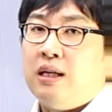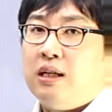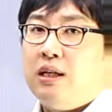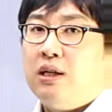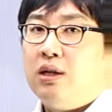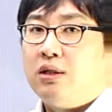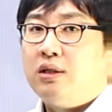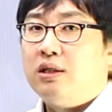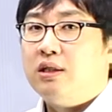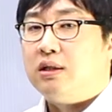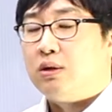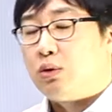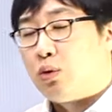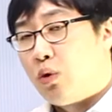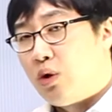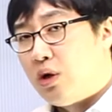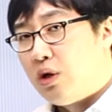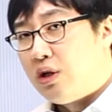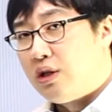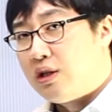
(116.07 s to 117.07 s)
이것은
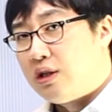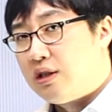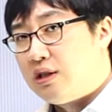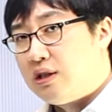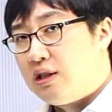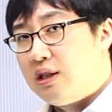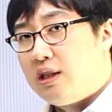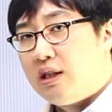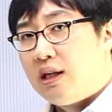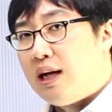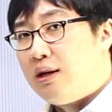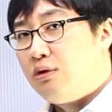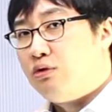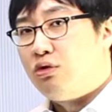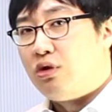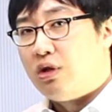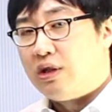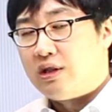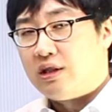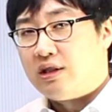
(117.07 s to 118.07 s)
독일어의 특징,
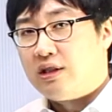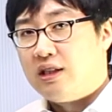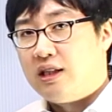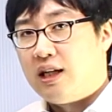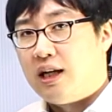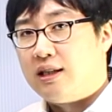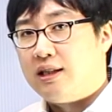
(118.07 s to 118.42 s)
한국어의 특징이